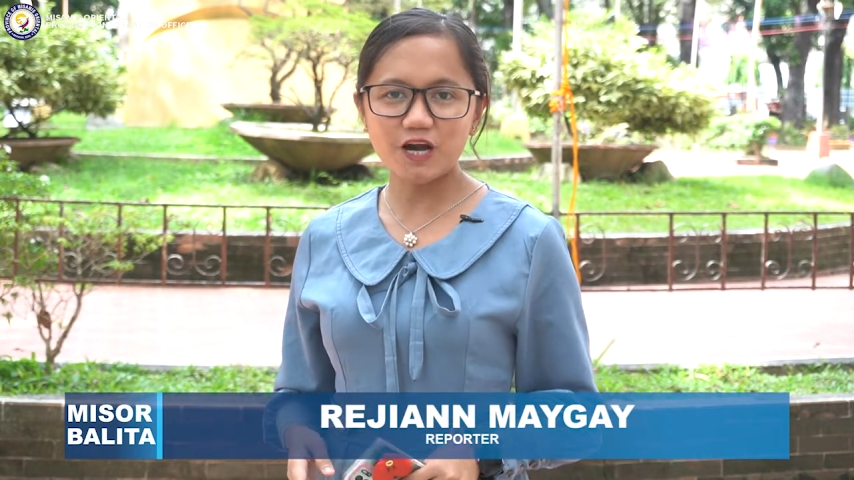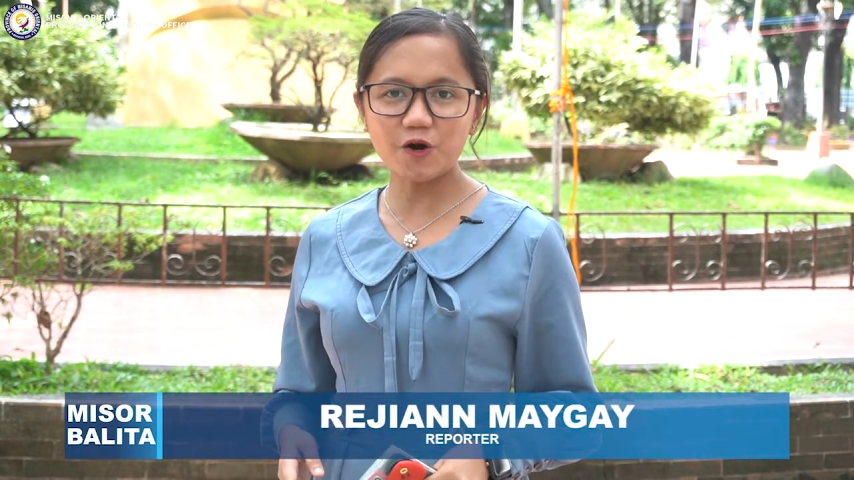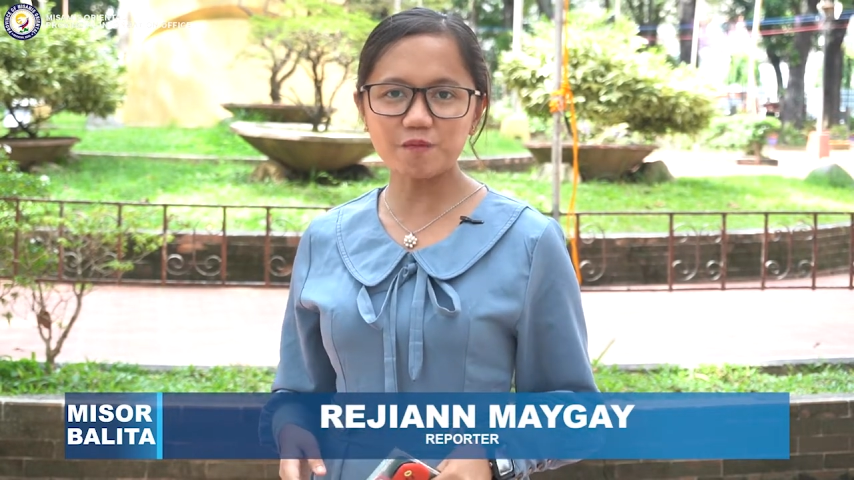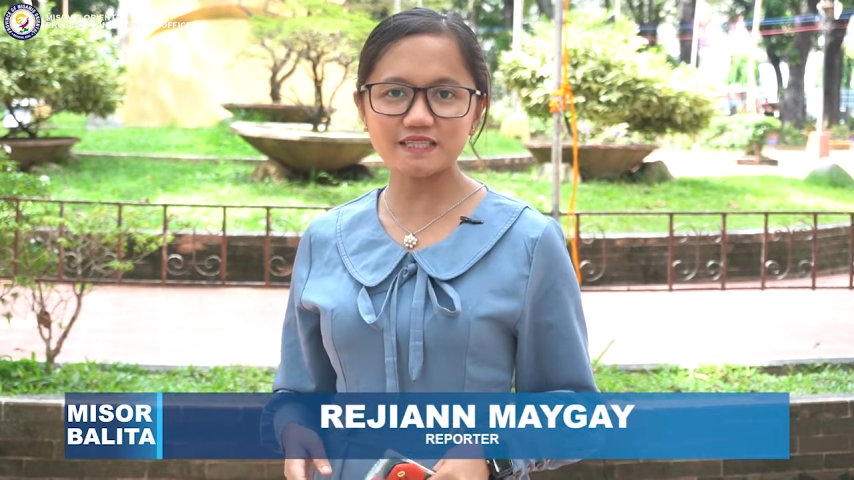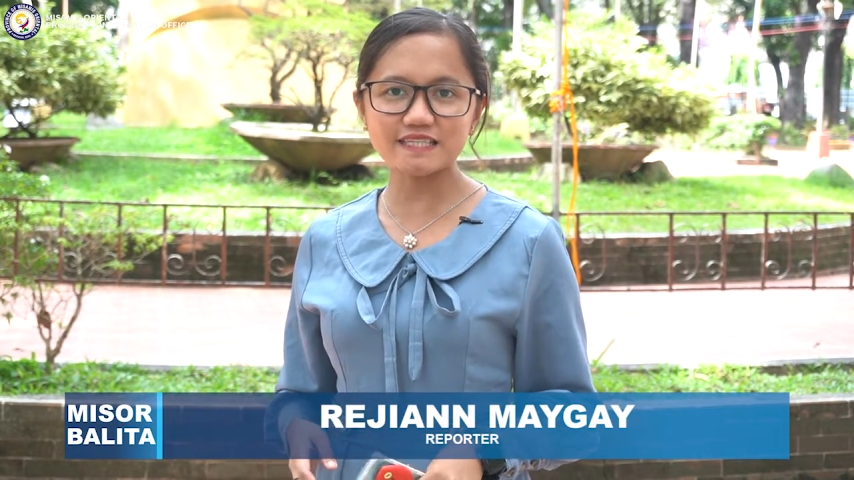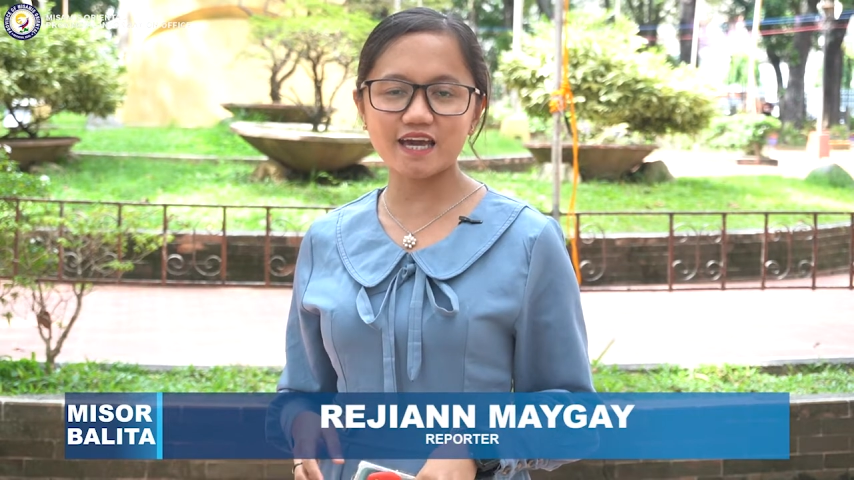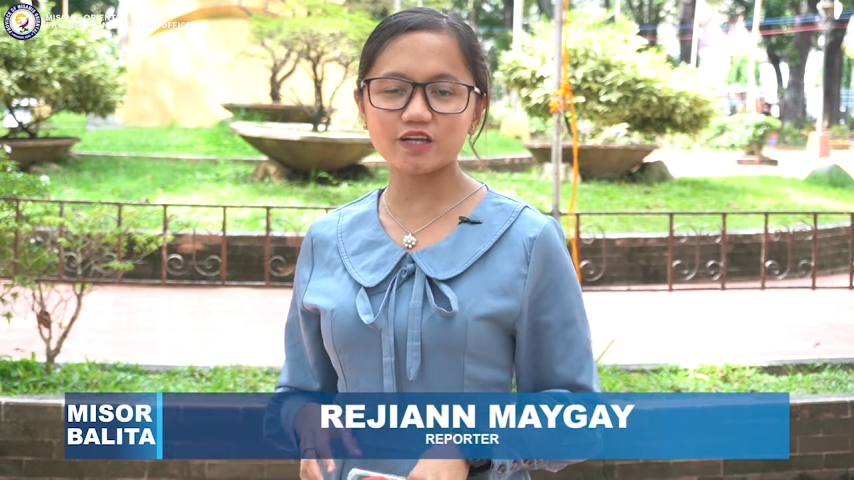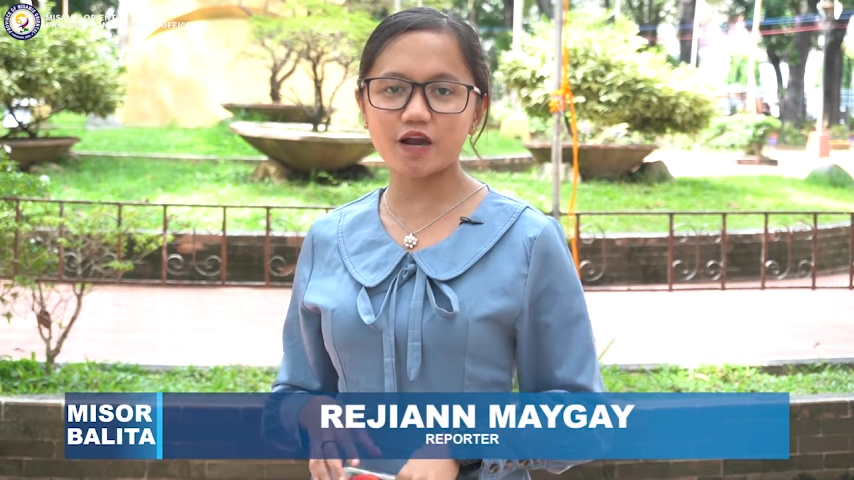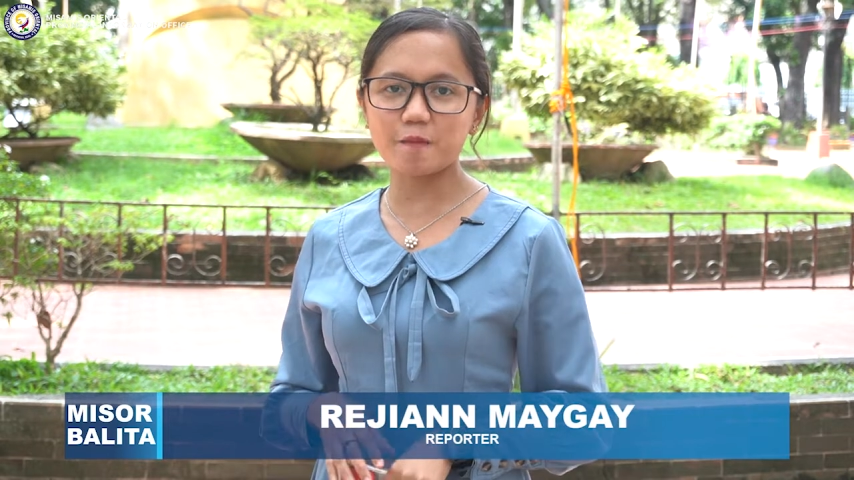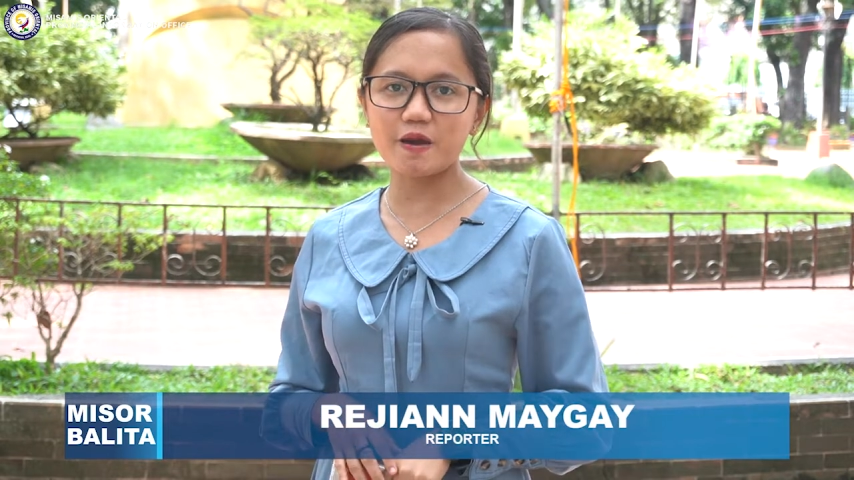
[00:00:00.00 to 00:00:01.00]
Kauban si
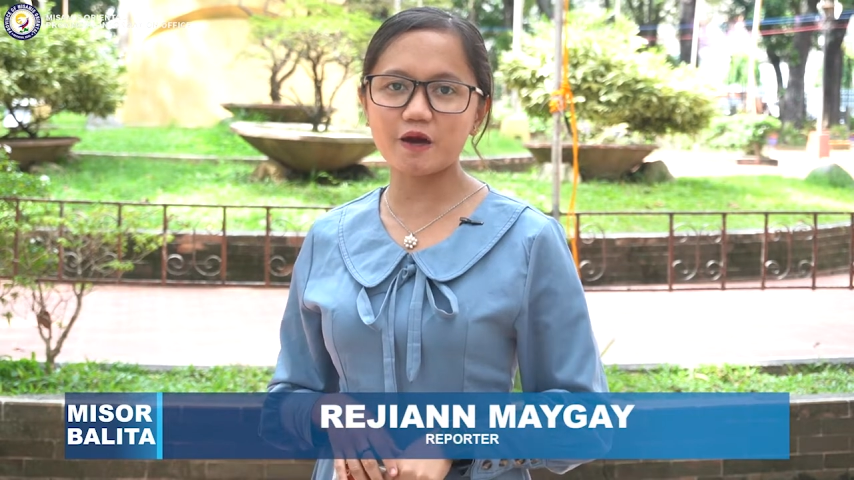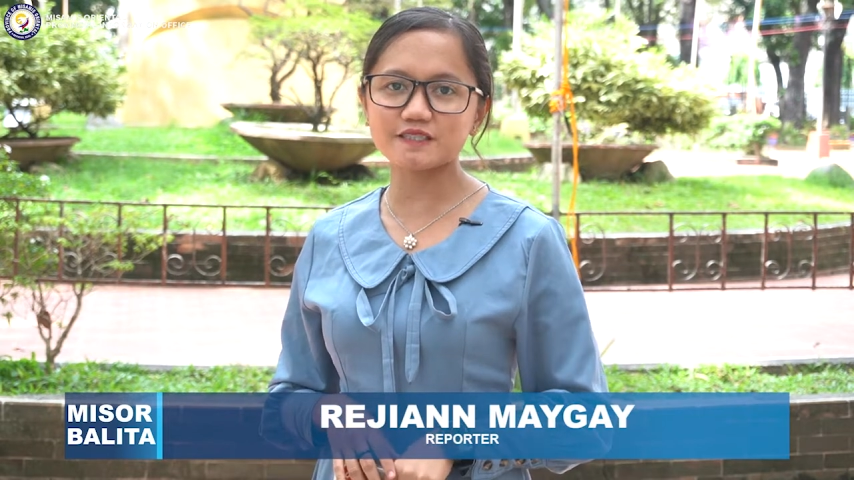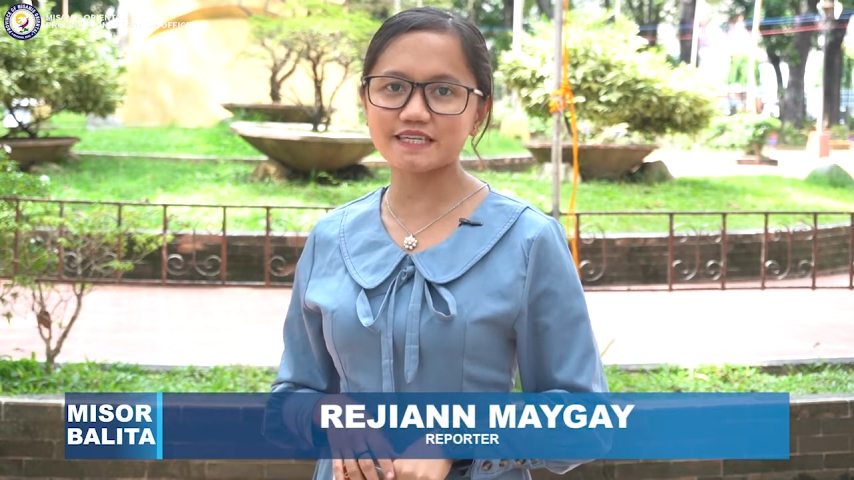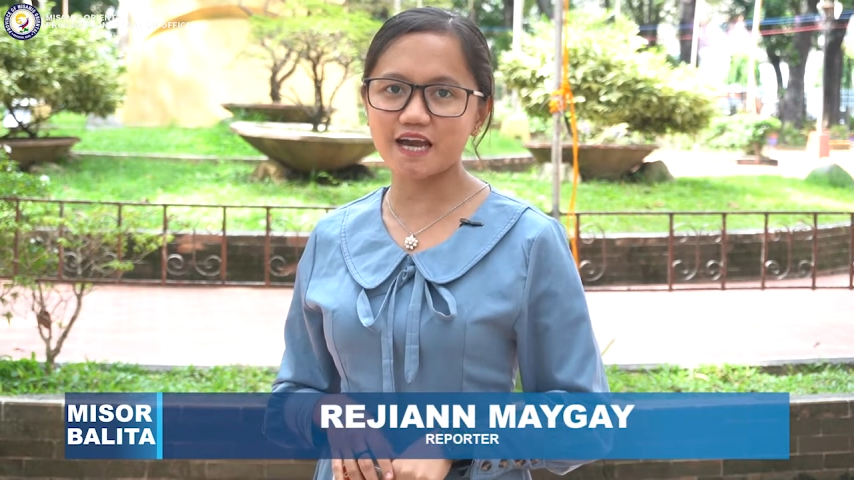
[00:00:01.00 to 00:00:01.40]
Edgar Abejo